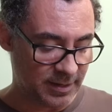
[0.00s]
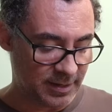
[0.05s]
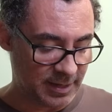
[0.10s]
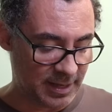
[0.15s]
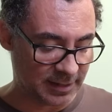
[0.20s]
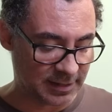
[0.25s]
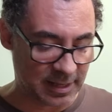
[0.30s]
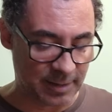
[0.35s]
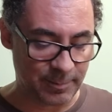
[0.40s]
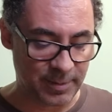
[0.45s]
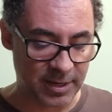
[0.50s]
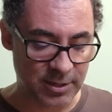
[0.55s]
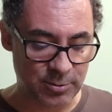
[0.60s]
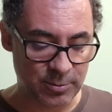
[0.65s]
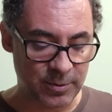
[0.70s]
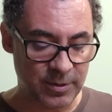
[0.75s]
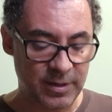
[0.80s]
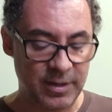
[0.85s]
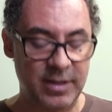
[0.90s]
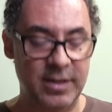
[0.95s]
e até
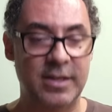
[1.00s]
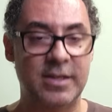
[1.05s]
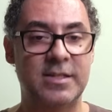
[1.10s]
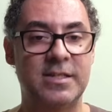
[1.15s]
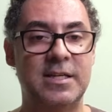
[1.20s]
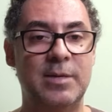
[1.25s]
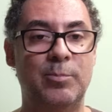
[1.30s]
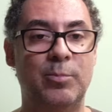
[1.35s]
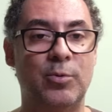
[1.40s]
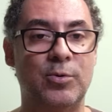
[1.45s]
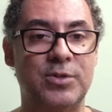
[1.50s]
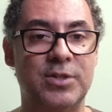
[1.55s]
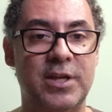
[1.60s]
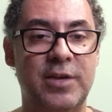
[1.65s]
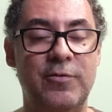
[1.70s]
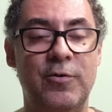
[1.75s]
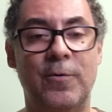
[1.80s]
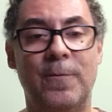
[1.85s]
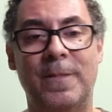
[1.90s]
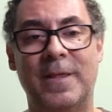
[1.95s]
mesmo, se
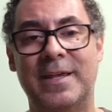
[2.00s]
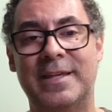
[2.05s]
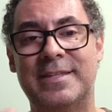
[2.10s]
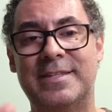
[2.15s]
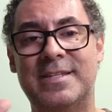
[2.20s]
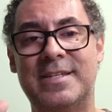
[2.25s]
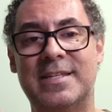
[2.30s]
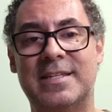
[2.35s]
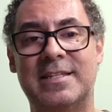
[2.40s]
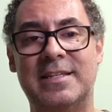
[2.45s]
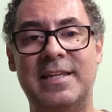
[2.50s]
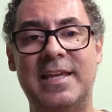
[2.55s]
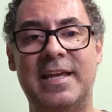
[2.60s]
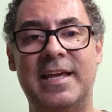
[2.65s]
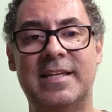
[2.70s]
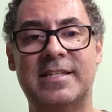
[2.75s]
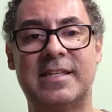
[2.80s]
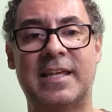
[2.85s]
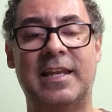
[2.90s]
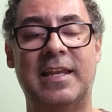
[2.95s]
possível, desligue
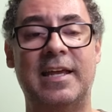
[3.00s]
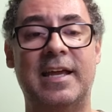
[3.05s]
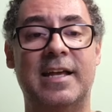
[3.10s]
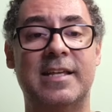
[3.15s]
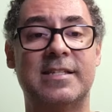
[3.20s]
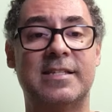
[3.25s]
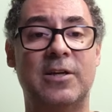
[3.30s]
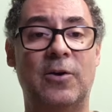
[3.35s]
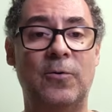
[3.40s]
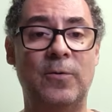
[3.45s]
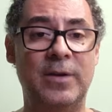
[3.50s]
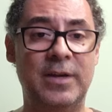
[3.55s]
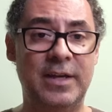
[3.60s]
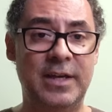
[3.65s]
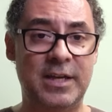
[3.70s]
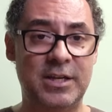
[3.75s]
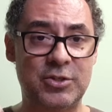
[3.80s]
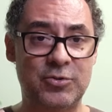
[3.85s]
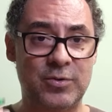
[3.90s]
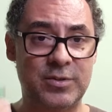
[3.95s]
essa ligação.
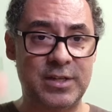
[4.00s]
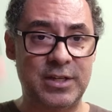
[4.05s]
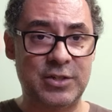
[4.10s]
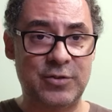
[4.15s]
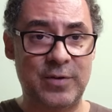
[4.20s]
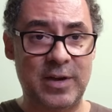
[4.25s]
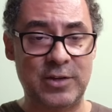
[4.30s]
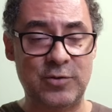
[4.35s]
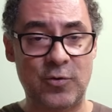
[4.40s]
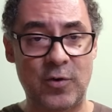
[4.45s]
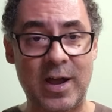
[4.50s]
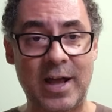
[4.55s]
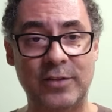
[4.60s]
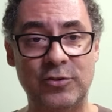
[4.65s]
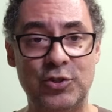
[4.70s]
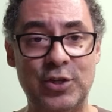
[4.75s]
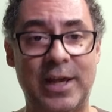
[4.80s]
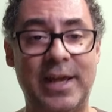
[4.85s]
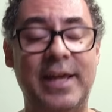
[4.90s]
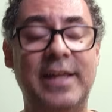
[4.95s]
E se você tiver
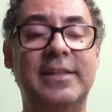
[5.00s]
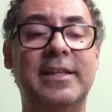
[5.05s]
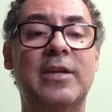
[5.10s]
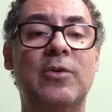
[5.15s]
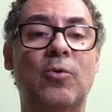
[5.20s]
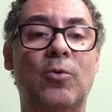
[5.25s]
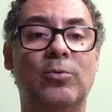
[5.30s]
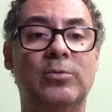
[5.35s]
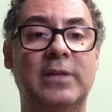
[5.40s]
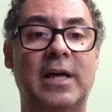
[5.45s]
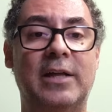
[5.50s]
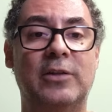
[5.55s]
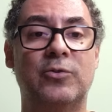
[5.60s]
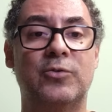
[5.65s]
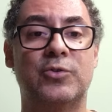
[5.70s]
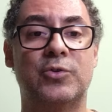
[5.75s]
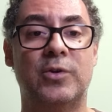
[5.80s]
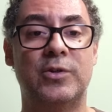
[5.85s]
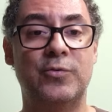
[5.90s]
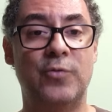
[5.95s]
advogado, já entre em contato com
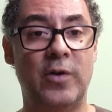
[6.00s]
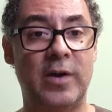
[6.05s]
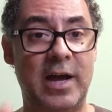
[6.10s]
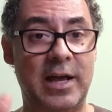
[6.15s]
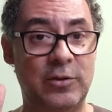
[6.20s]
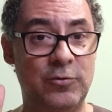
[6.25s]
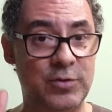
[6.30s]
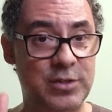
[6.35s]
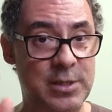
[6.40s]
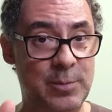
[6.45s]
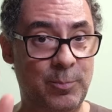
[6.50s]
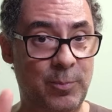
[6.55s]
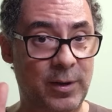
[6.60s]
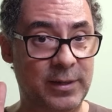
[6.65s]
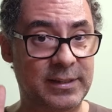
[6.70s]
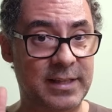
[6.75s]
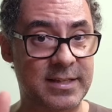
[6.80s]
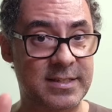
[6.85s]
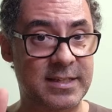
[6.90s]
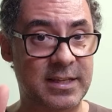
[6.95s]
o seu advogado, você
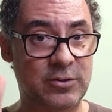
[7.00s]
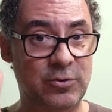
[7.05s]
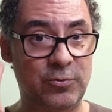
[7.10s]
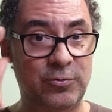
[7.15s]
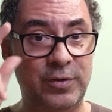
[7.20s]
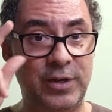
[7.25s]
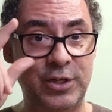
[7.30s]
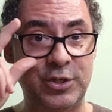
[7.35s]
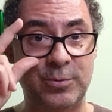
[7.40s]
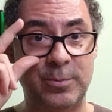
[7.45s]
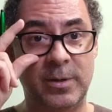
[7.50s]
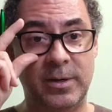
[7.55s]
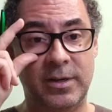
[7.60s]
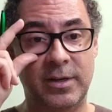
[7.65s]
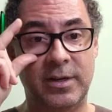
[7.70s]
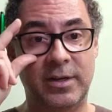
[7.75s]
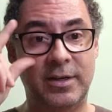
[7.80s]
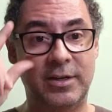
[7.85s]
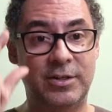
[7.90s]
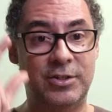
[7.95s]
pode estar sendo vítima
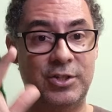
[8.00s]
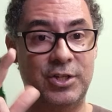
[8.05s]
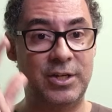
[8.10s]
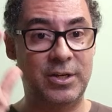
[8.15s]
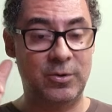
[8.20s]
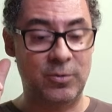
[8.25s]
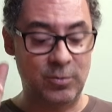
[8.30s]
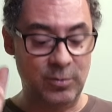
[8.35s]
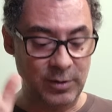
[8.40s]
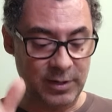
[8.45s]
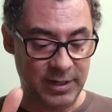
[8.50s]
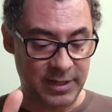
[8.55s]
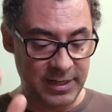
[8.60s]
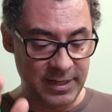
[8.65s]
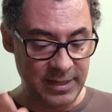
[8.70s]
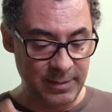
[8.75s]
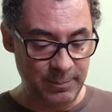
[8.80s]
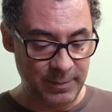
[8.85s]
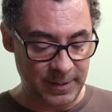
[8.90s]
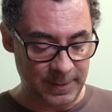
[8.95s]
de um
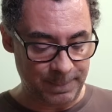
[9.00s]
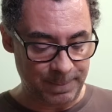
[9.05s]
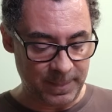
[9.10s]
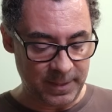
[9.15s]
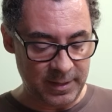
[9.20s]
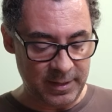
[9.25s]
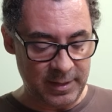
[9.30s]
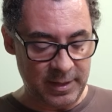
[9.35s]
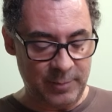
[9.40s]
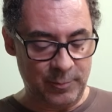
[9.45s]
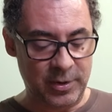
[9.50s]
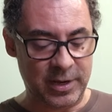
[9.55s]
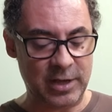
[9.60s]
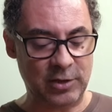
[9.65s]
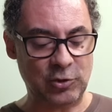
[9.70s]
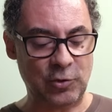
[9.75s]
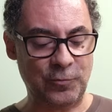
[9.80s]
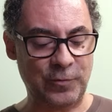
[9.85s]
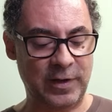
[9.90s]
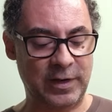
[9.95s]
crime. Por que eu
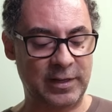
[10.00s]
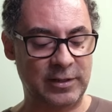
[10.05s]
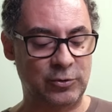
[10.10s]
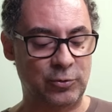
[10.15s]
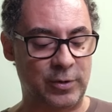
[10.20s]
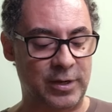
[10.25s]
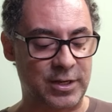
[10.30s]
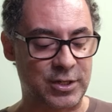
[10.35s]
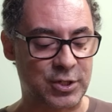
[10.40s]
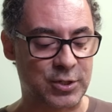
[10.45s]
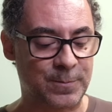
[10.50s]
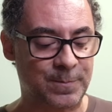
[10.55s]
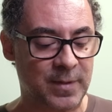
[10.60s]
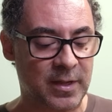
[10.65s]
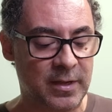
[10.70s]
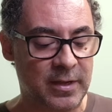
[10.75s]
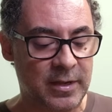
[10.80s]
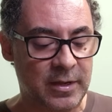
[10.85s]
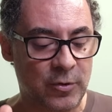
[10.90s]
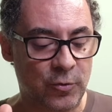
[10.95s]
estou falando isso?
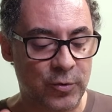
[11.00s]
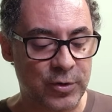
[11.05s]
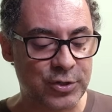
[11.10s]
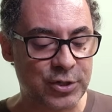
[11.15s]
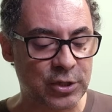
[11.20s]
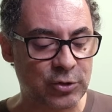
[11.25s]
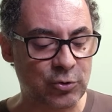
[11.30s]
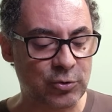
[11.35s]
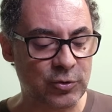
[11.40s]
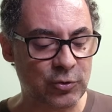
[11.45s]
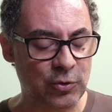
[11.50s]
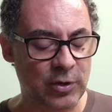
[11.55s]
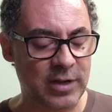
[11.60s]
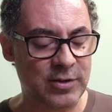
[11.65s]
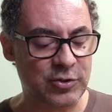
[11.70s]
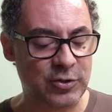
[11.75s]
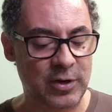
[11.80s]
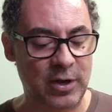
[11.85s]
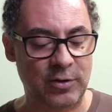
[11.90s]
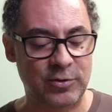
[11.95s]
O Instituto
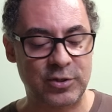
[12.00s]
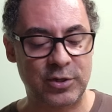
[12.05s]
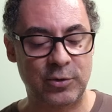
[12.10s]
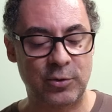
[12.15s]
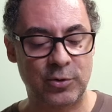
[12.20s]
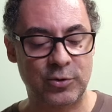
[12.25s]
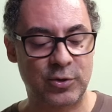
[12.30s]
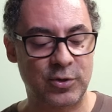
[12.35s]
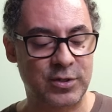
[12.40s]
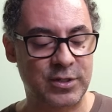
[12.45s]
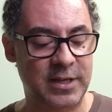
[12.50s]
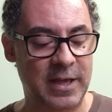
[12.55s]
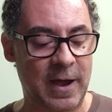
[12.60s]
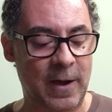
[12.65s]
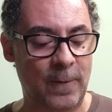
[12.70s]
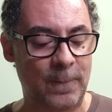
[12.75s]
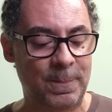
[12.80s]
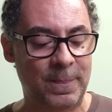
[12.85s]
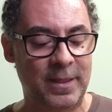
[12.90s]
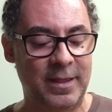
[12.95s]
Nacional de Seguro
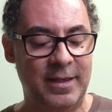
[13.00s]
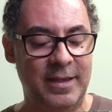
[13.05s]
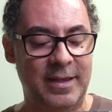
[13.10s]
Social